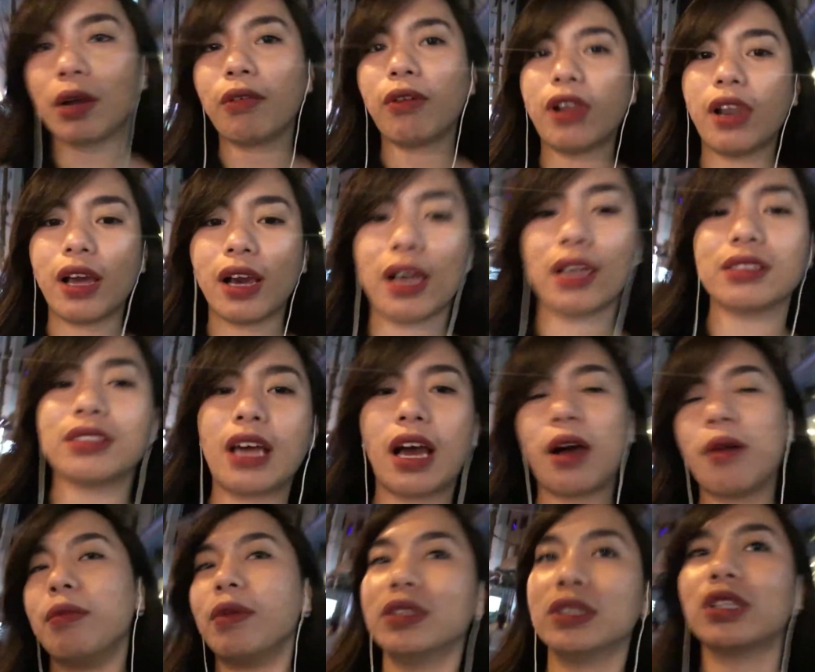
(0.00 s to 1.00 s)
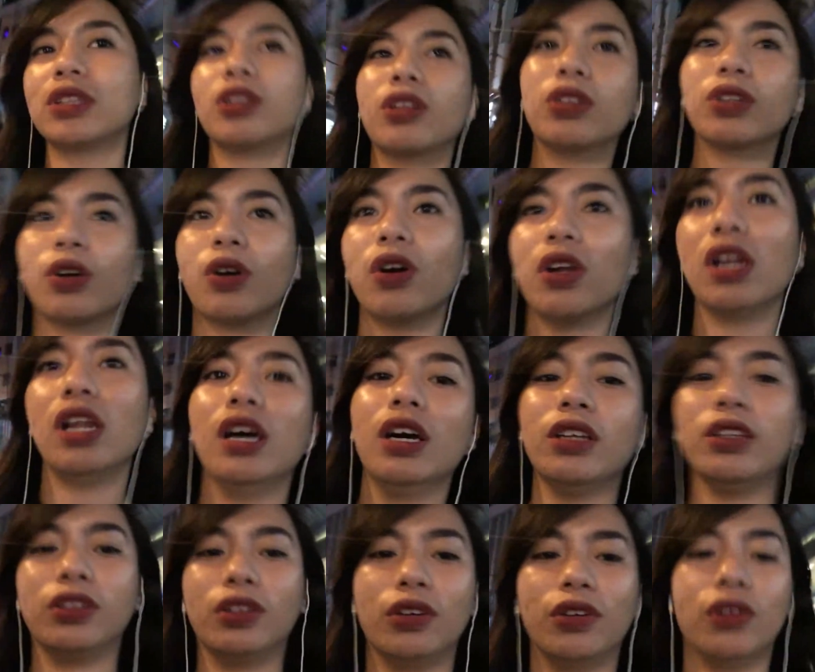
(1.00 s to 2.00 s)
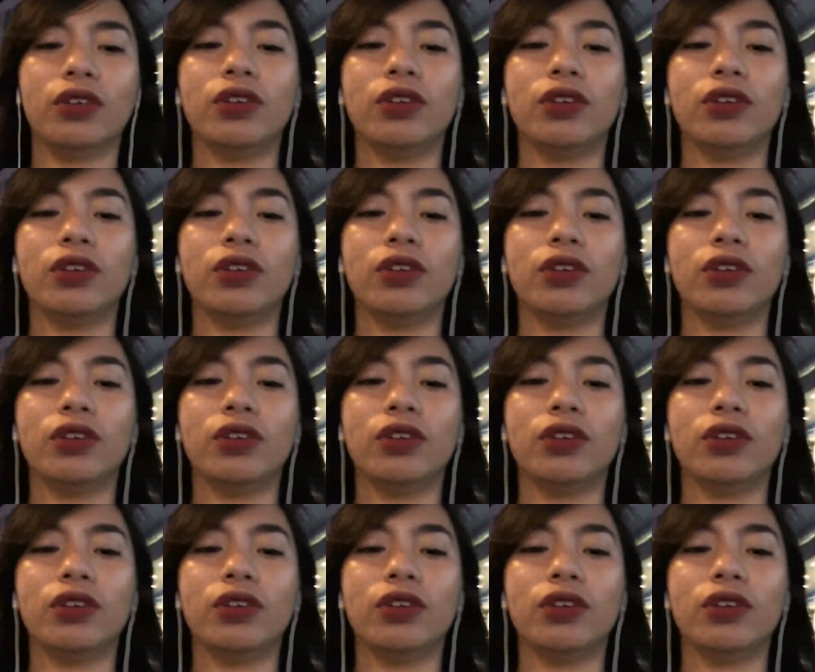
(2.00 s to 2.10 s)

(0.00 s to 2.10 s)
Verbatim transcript: walang kasama sa totoo lang, no?